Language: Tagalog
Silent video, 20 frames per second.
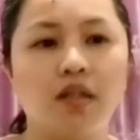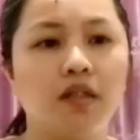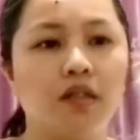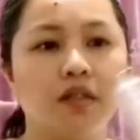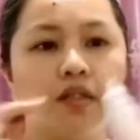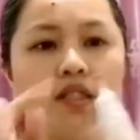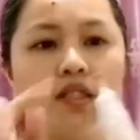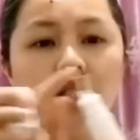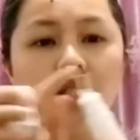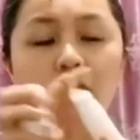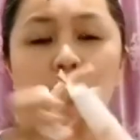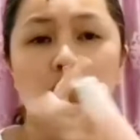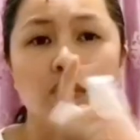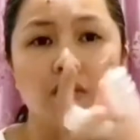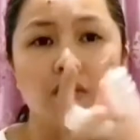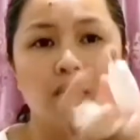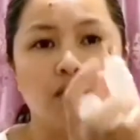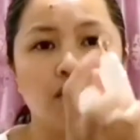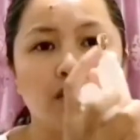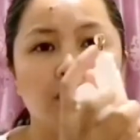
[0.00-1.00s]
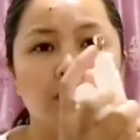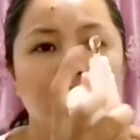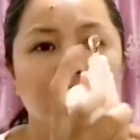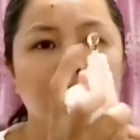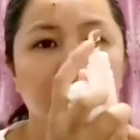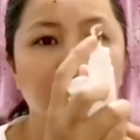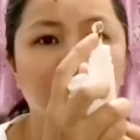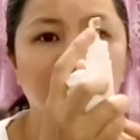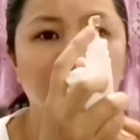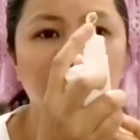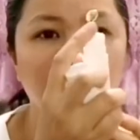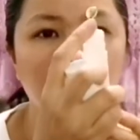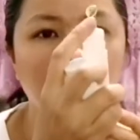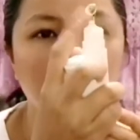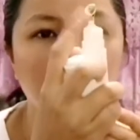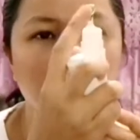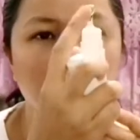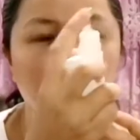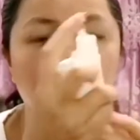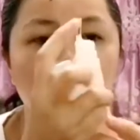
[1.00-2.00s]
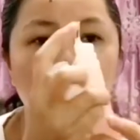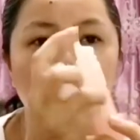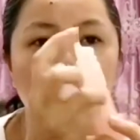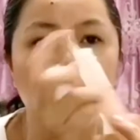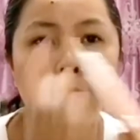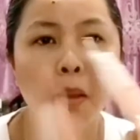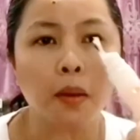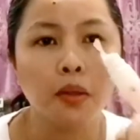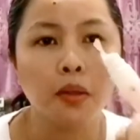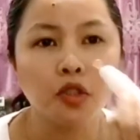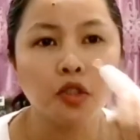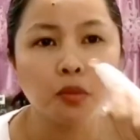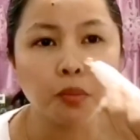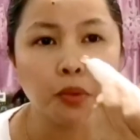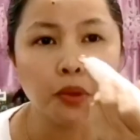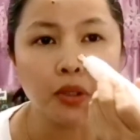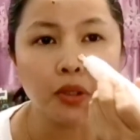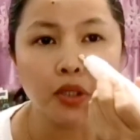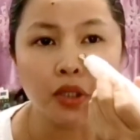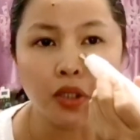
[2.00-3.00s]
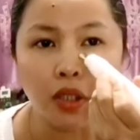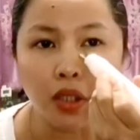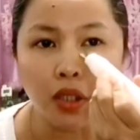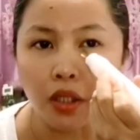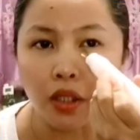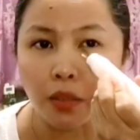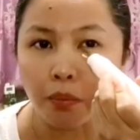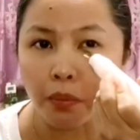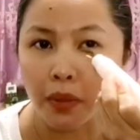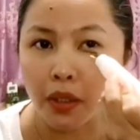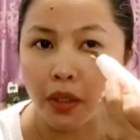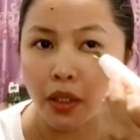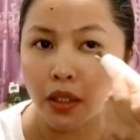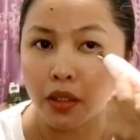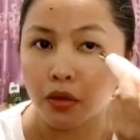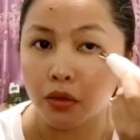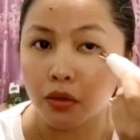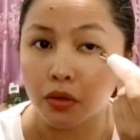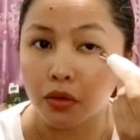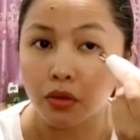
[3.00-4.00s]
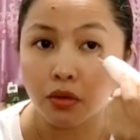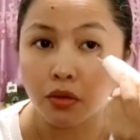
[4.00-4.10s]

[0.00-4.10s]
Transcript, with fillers: dito, dito, so pwede siyang ipaganon